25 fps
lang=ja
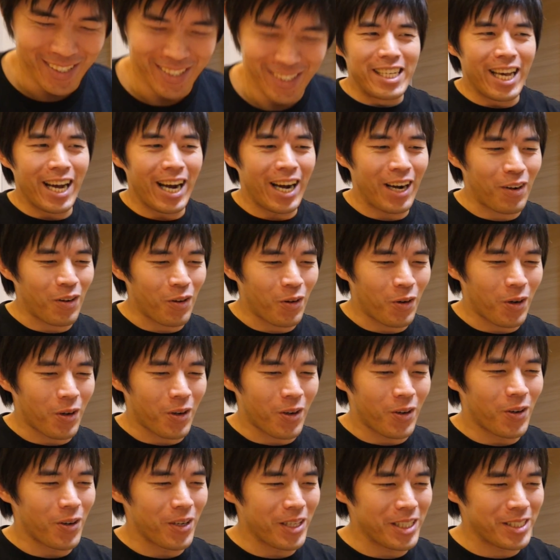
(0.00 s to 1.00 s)
いや、
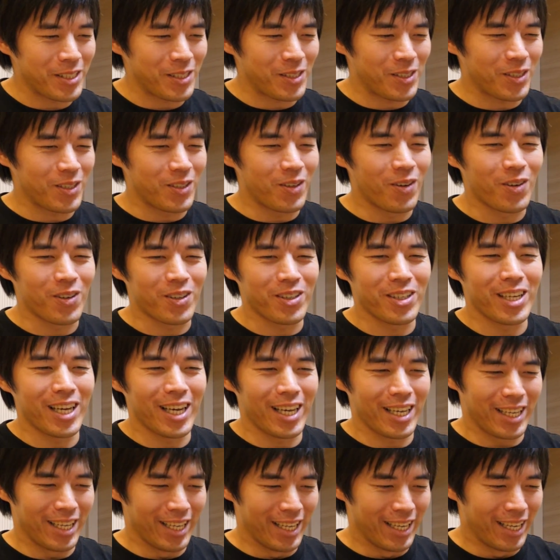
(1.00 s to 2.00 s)
これすごく
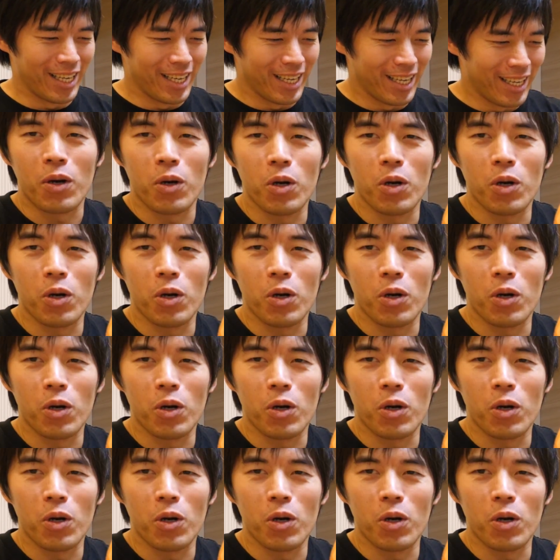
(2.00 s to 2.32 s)
ない？